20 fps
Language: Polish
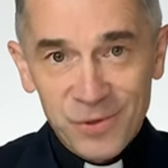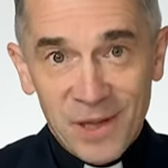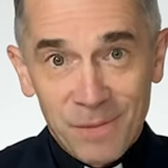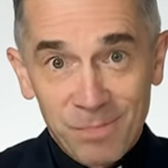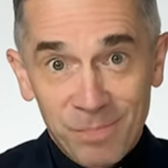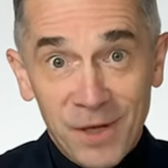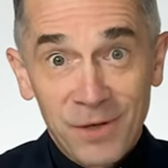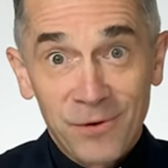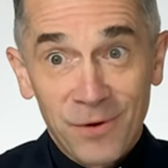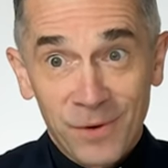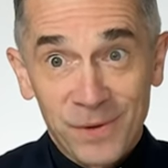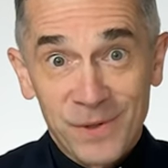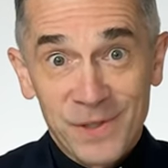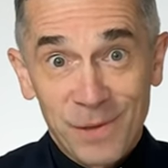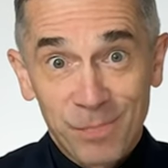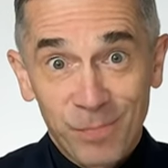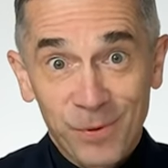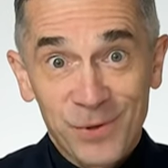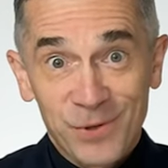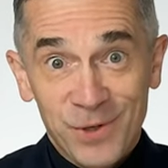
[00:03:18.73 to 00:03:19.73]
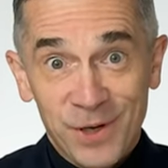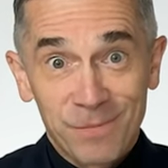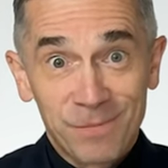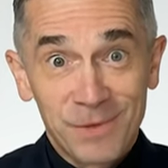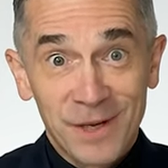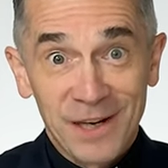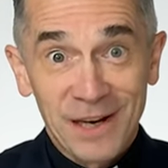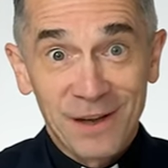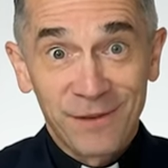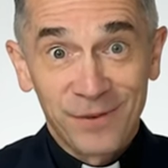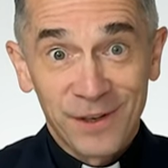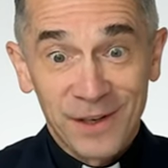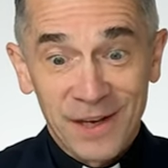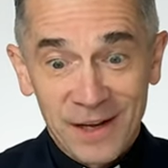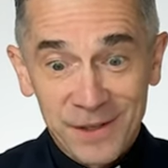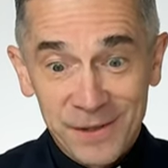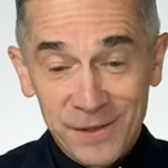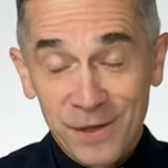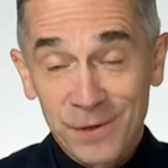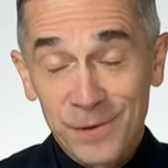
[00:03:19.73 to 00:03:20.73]
te pieniądze potrzebne na
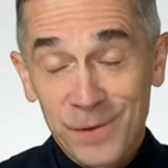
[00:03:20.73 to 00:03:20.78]
wyjazd,